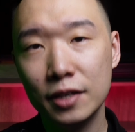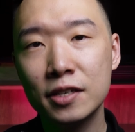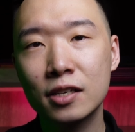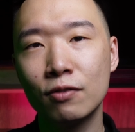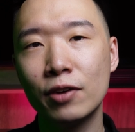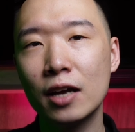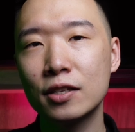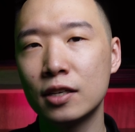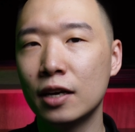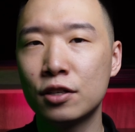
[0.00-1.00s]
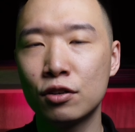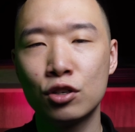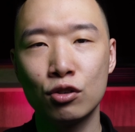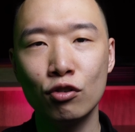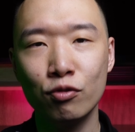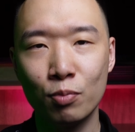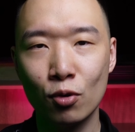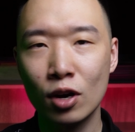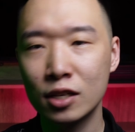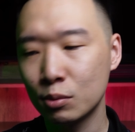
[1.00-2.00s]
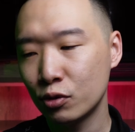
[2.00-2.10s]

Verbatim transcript: Есть несколько вариаций этих часов по разным